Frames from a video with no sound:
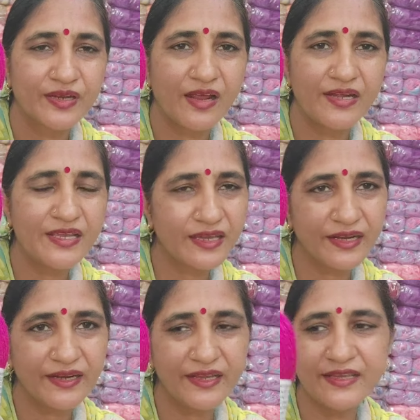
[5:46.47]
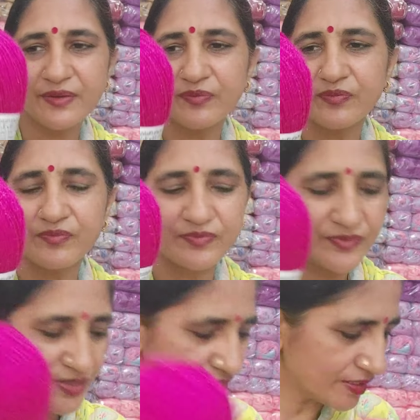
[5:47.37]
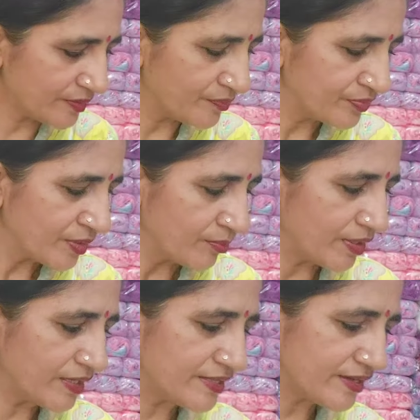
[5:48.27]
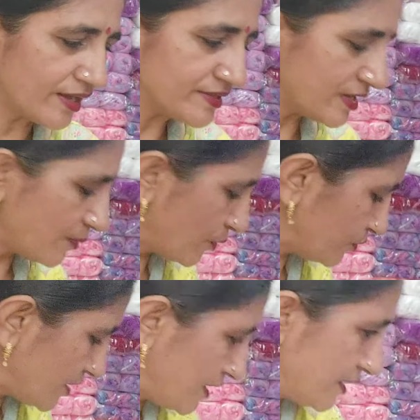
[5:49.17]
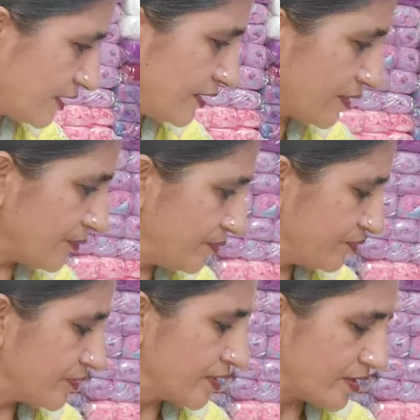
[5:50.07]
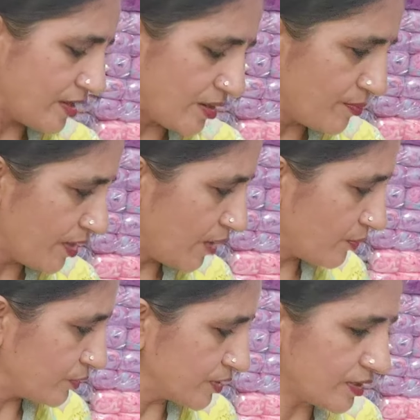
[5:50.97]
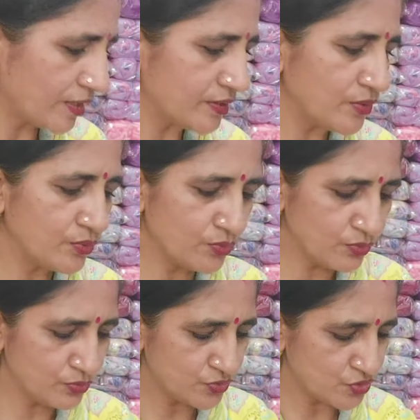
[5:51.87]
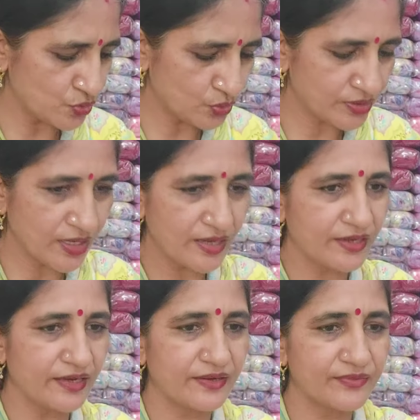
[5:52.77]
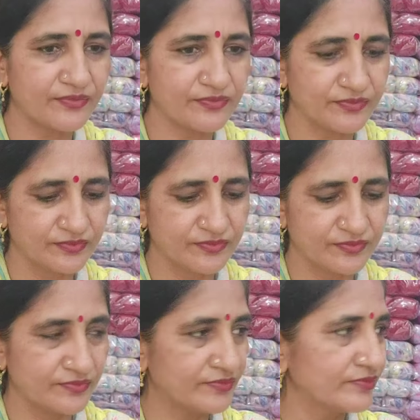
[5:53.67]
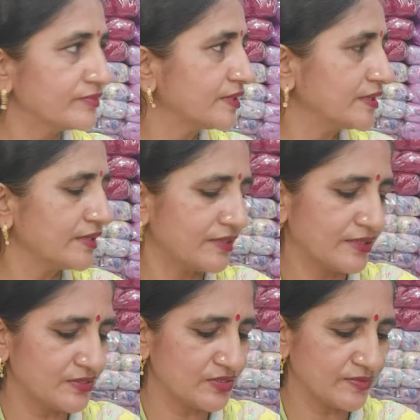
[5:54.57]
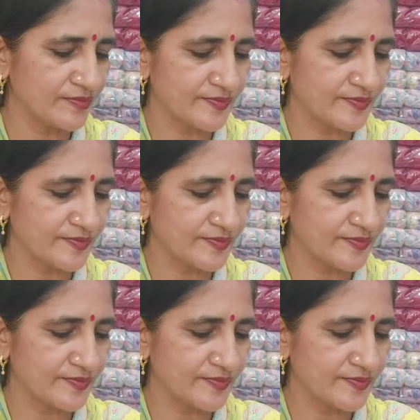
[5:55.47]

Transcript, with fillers: रानी कलर है ये ठीक है मैंने दिखा दिया आपको तीन कलर अब मैं आपको दिखाती हूँ चौथा कलर ये देख लीजिए